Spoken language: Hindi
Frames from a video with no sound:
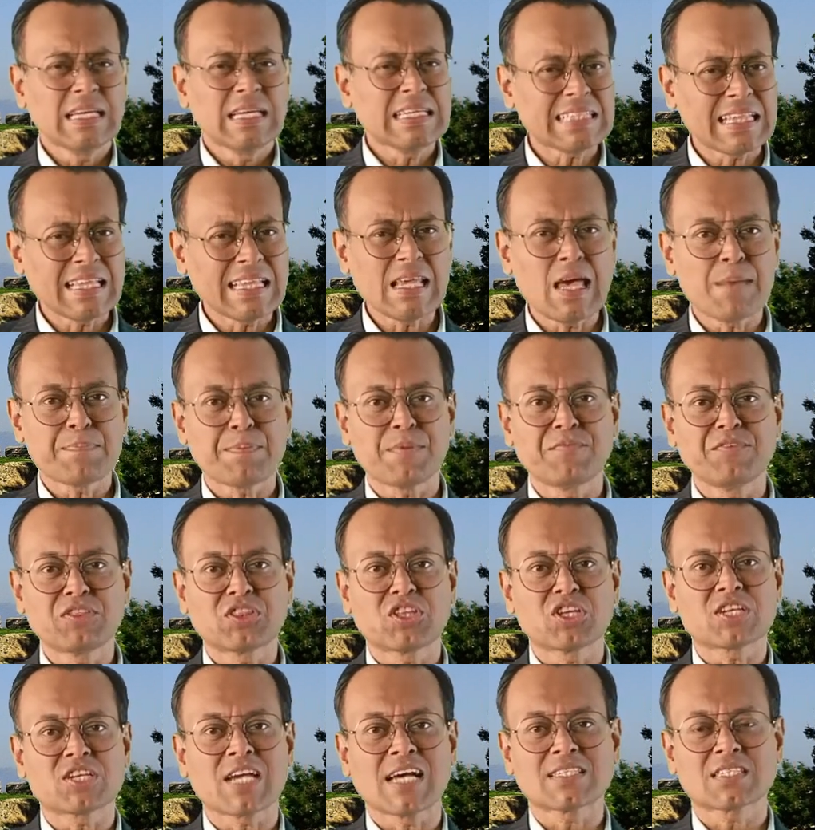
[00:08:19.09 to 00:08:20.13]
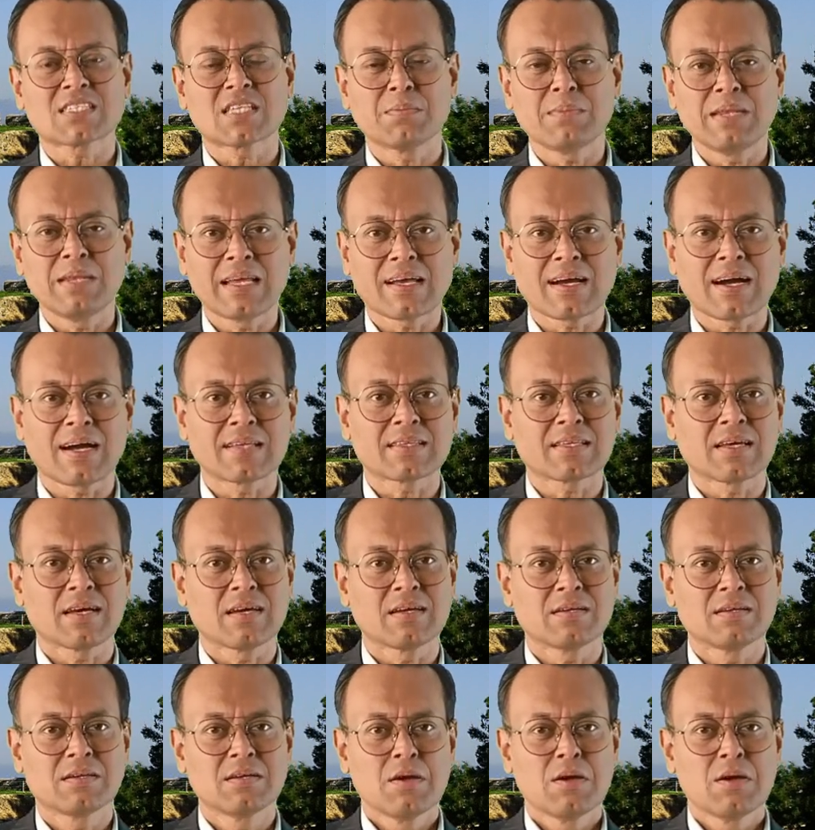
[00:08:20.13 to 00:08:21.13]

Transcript: इसलिए यह पवित्र शास्त्र में लिखा था